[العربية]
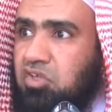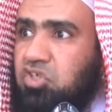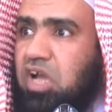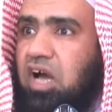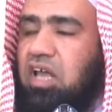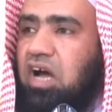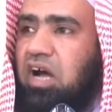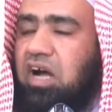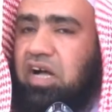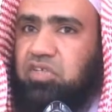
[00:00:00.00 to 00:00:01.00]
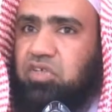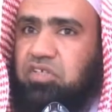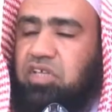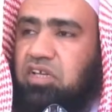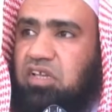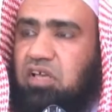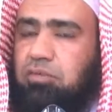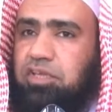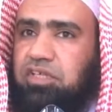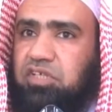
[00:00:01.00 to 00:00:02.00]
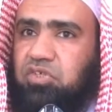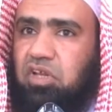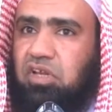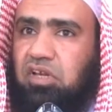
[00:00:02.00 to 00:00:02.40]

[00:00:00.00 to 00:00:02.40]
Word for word: جعلها خاصه لنبيه صلى